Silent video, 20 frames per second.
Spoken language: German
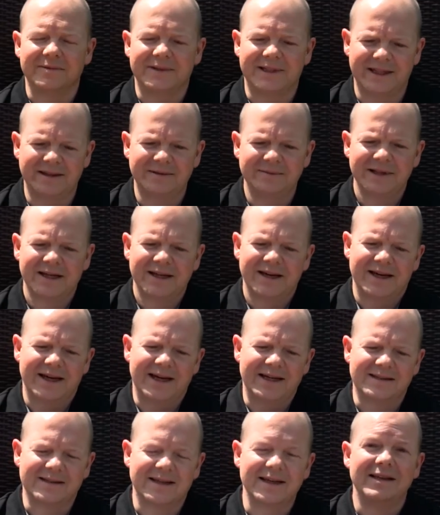Denn
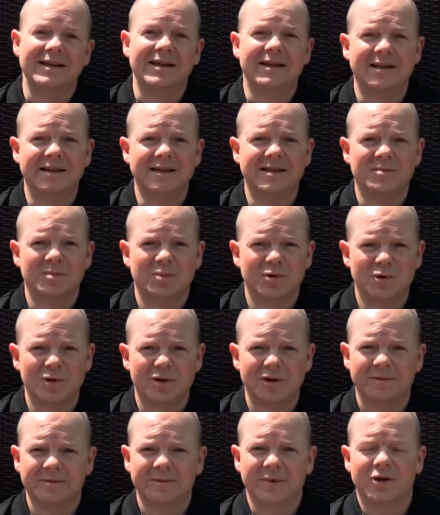es geht in diesem Buch